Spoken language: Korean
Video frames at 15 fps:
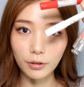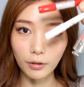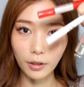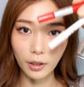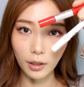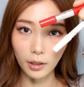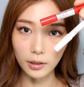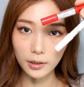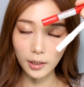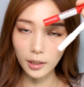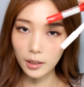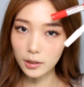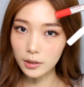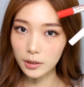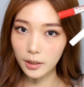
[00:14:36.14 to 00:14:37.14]
이렇게 세
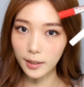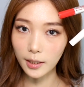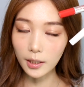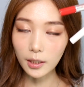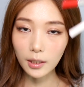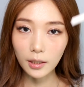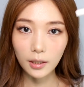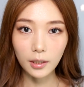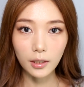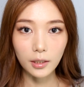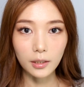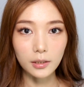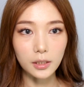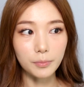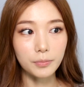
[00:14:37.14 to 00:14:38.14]
가지의
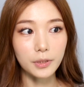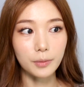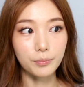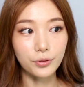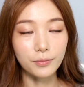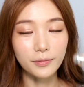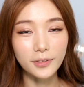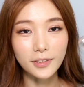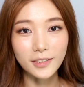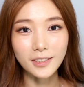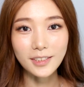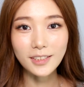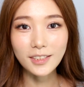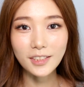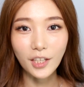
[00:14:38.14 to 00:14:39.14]
립
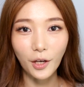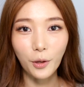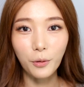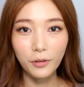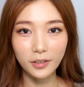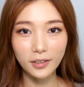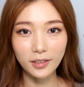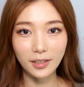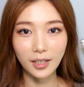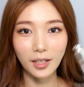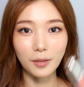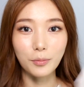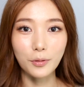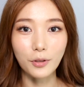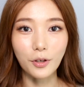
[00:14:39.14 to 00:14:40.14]
제품들을 사용을
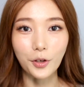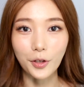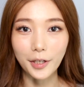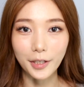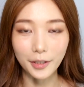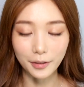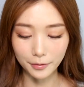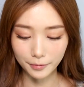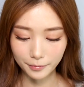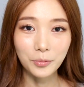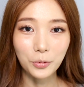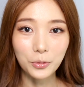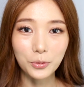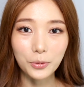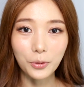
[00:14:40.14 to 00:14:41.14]
해볼 거예요.
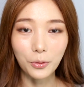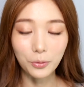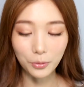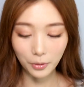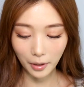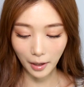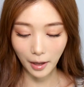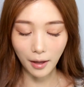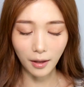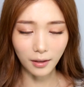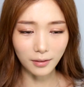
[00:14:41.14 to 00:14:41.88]
그소이 어떻게?